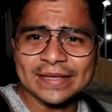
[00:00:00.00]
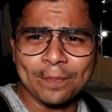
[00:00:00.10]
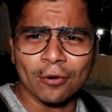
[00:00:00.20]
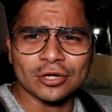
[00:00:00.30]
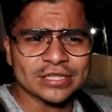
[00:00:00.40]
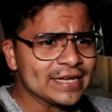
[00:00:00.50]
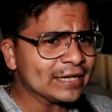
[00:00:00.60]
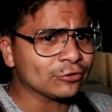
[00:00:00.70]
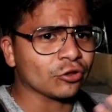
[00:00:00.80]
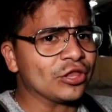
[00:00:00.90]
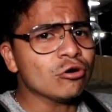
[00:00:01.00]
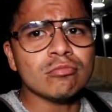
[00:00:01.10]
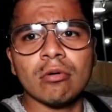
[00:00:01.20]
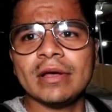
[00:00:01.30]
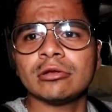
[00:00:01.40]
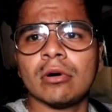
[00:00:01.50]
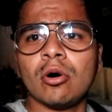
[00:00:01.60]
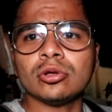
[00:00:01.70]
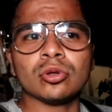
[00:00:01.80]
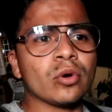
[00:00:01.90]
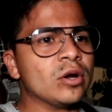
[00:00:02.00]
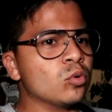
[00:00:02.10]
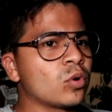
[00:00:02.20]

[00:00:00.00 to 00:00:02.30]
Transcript: Y por cierto, de un momento a otro el